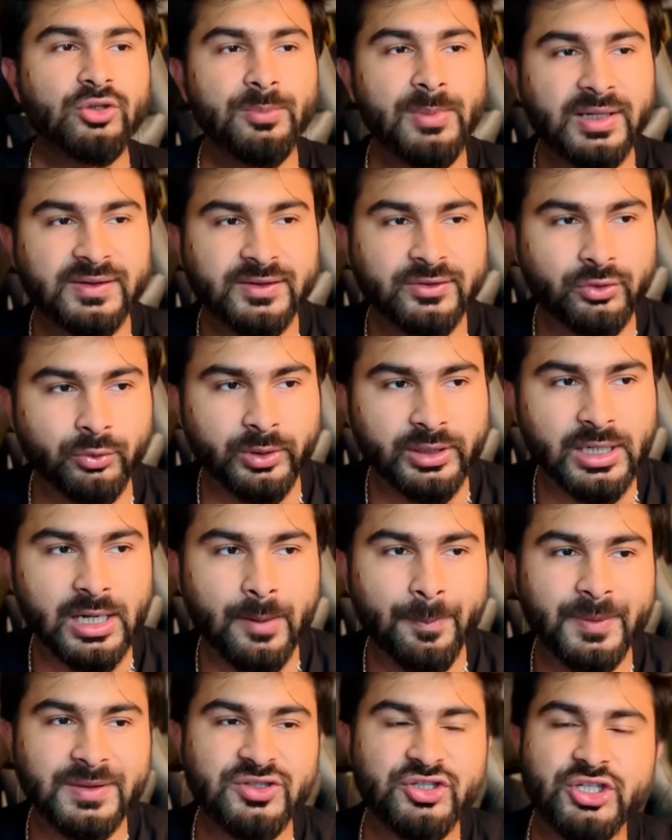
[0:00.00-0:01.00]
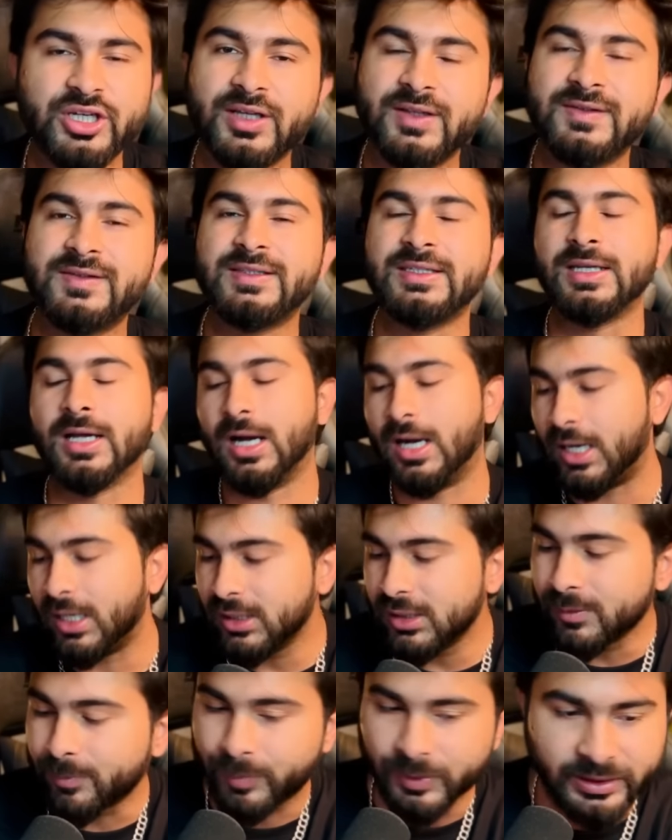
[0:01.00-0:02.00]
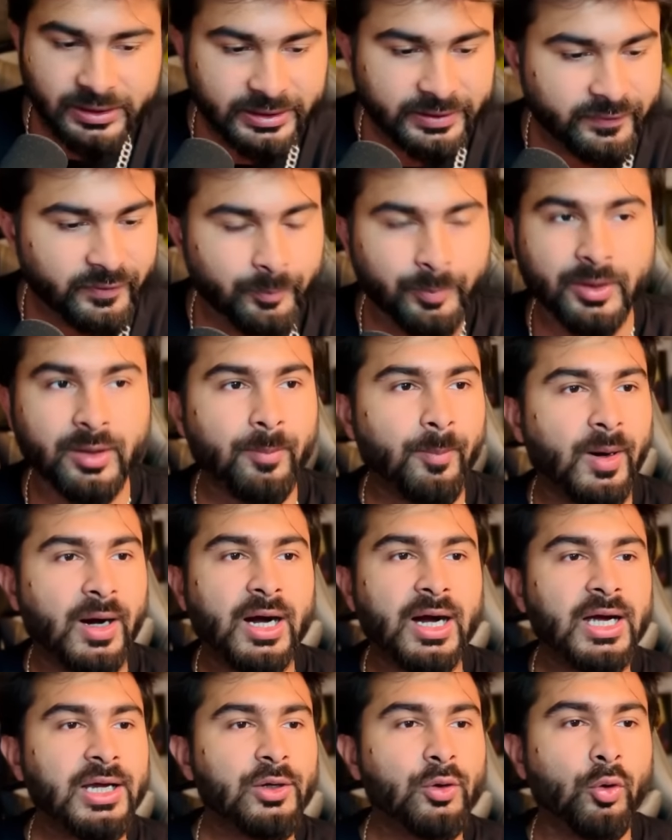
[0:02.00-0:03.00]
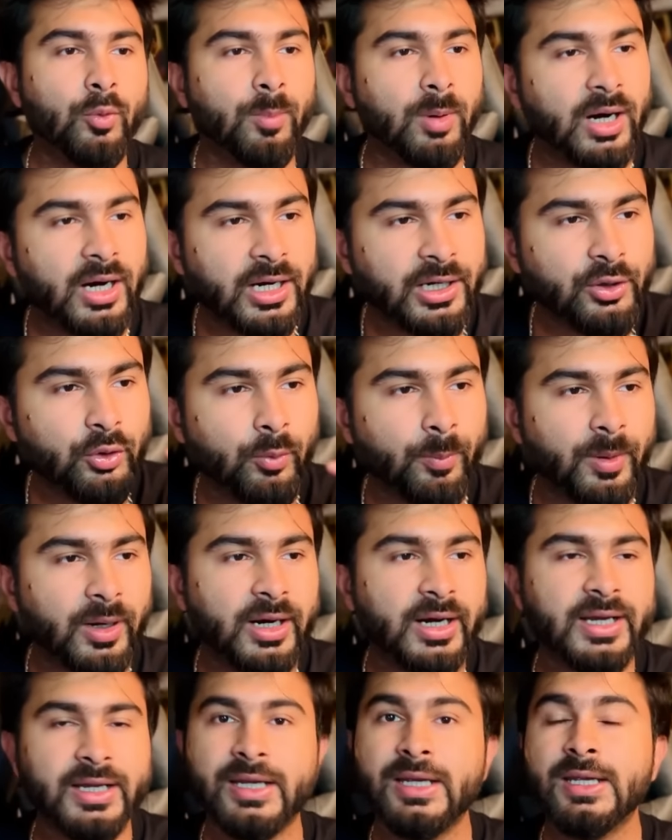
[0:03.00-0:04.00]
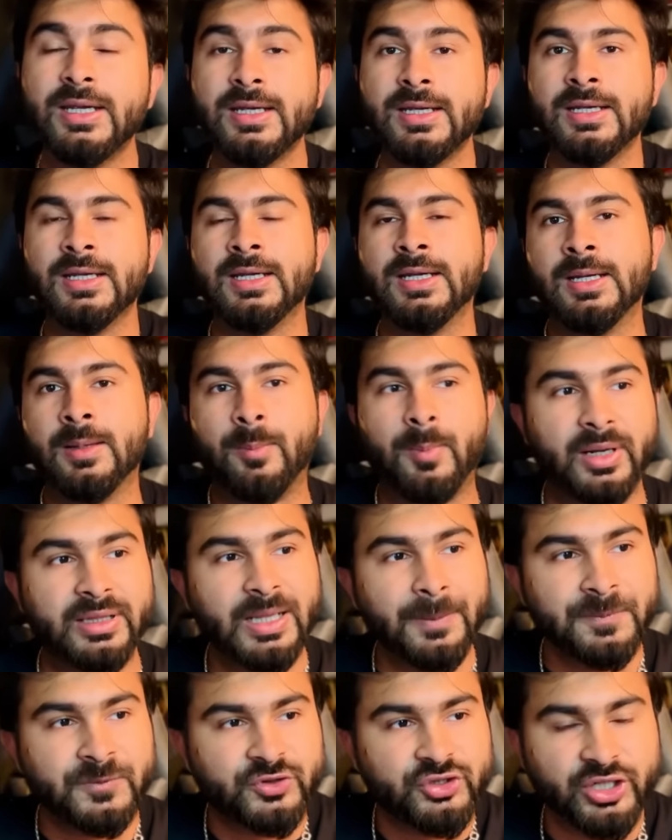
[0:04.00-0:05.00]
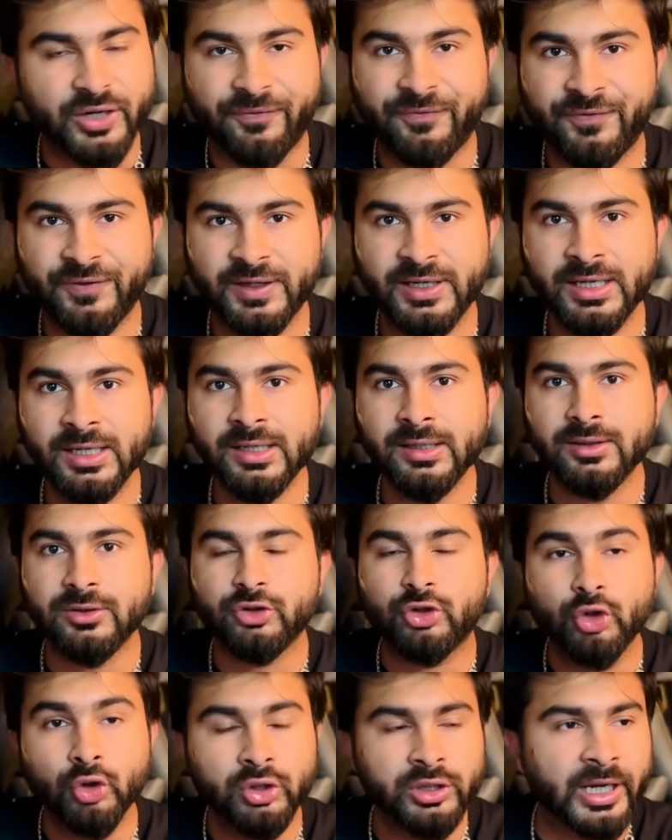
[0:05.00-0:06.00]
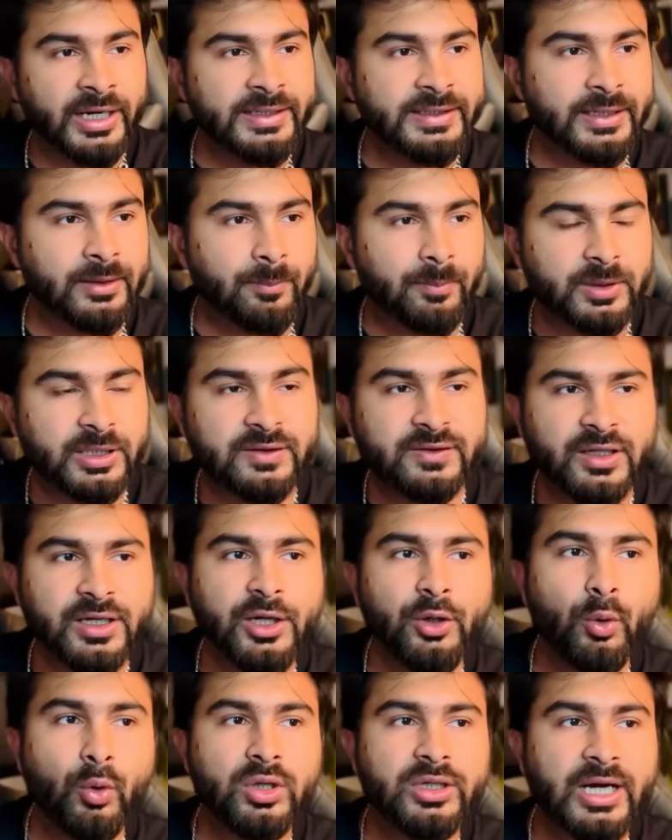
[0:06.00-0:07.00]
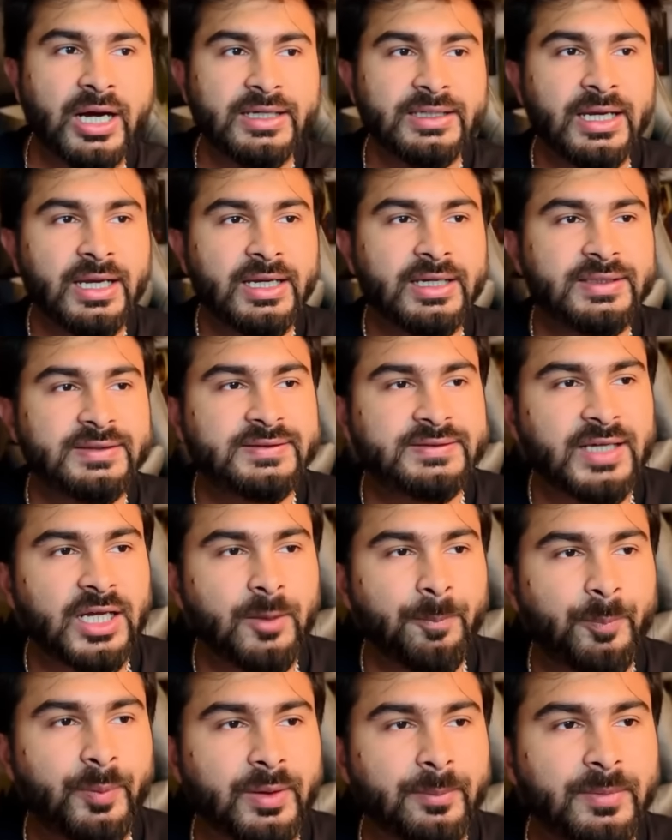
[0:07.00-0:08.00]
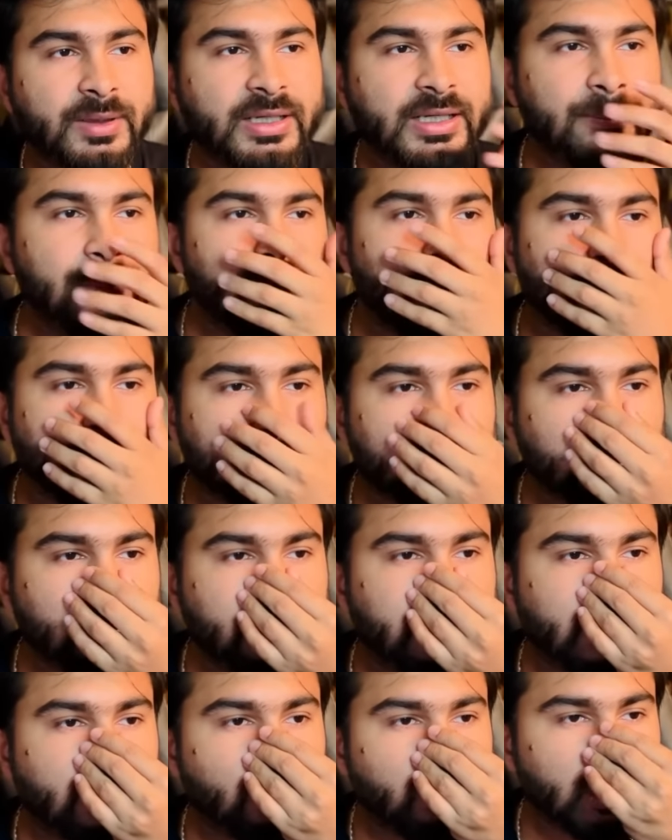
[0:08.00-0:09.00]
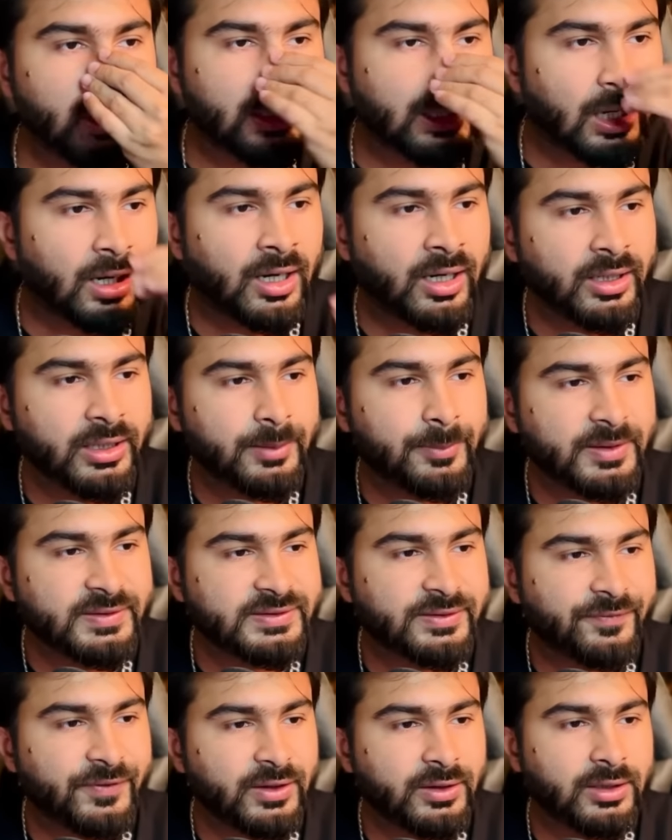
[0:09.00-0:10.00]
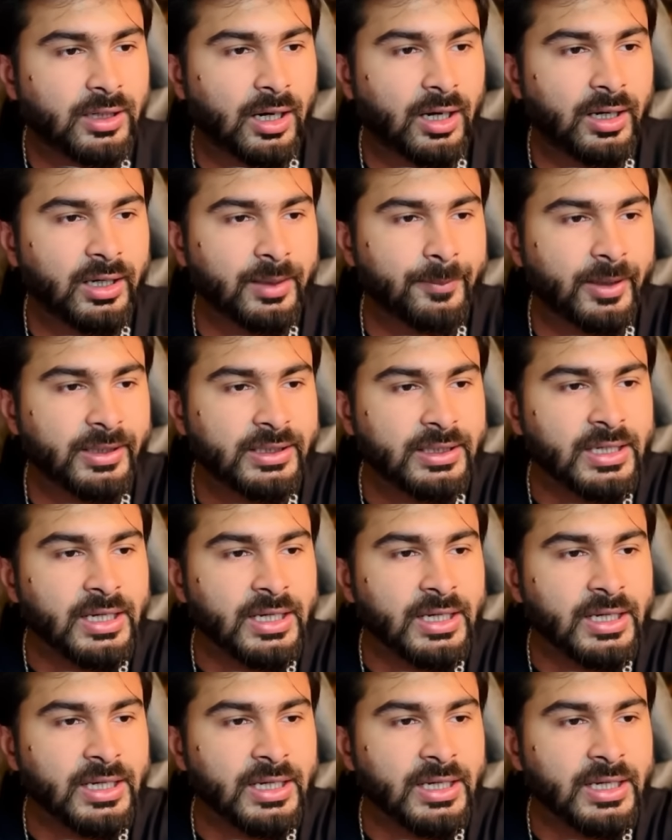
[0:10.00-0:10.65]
जो मैचेस हुए यहाँ पे चेल्सी अनबिलीवेबल भाई ओ oh, भाई ओ oh, भाई मतलब शेफील्ड यूनाइटेड कितने गोल खाई है इस साल प्रीमियर लीग में अगर तुम देखोगे कहाँ गई भाई शेफील्ड कहाँ है भाई